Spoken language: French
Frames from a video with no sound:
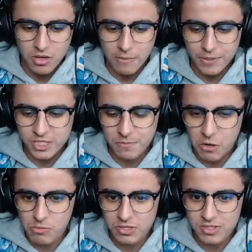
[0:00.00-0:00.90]
Après, je sais pas
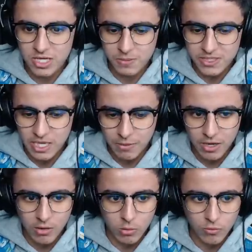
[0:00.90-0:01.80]
comment est-ce que ça va se passer
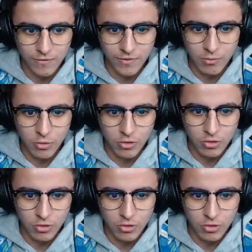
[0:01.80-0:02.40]
après, là, quand on va vraiment...